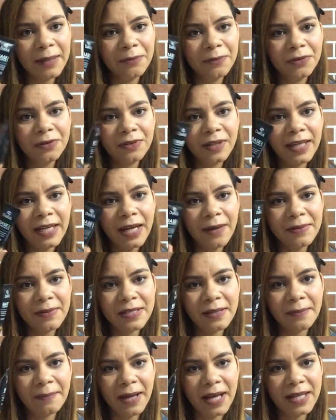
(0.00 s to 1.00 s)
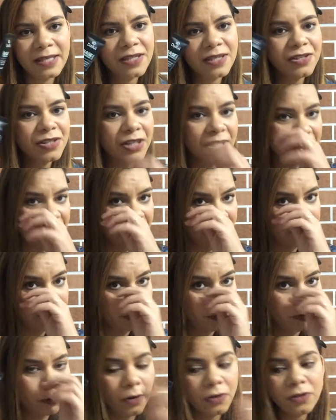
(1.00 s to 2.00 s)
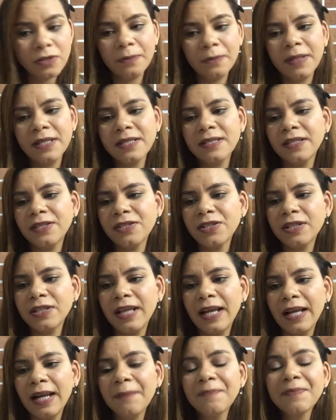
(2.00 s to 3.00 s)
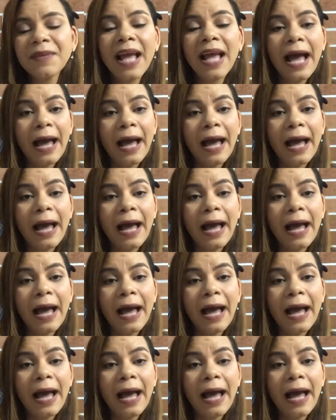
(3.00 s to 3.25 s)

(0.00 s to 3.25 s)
É muito legal essa base, gente. Eu gosto bastante dela.